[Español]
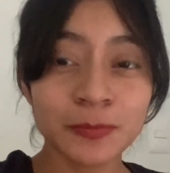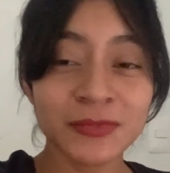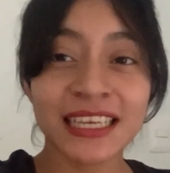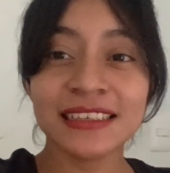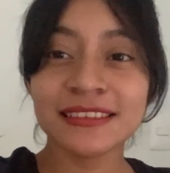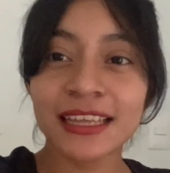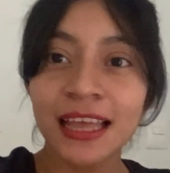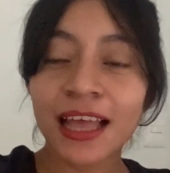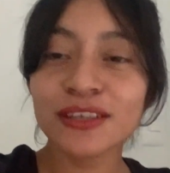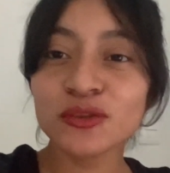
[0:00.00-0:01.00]
que está
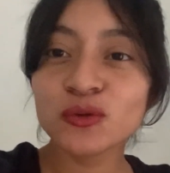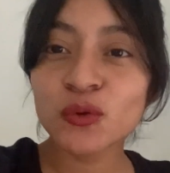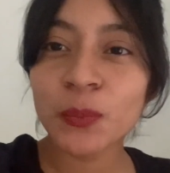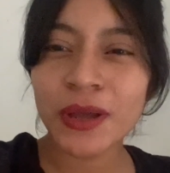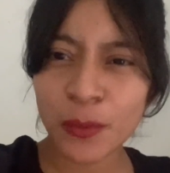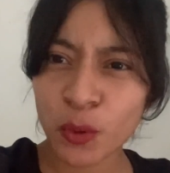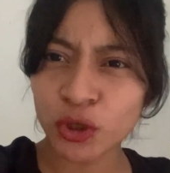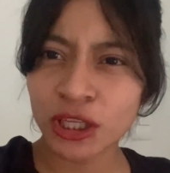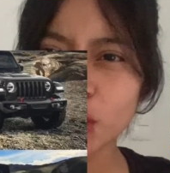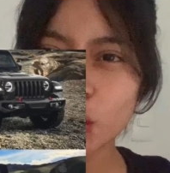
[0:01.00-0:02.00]
súper
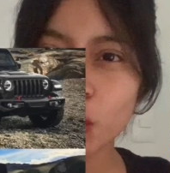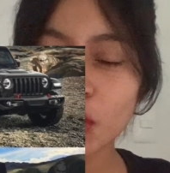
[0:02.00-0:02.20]
bonito